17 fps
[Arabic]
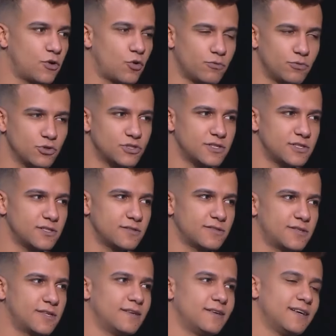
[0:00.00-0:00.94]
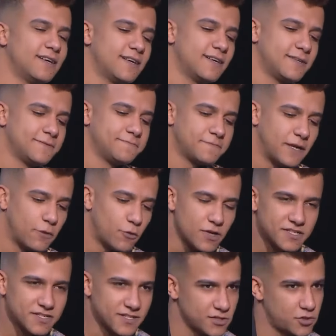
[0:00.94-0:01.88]
هو بصي
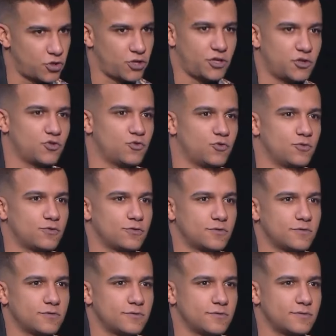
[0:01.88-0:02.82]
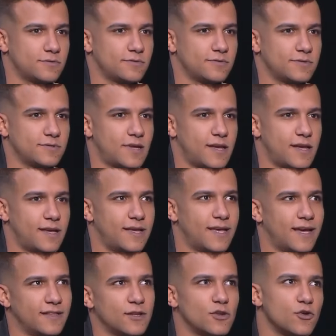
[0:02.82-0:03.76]
ويجز ليه طريقته
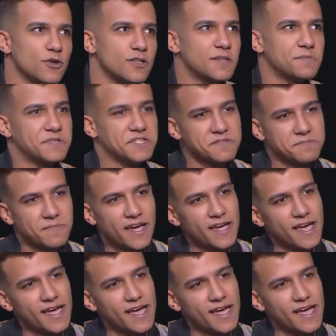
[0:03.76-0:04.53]
يعني اللي هو انت بتسمعي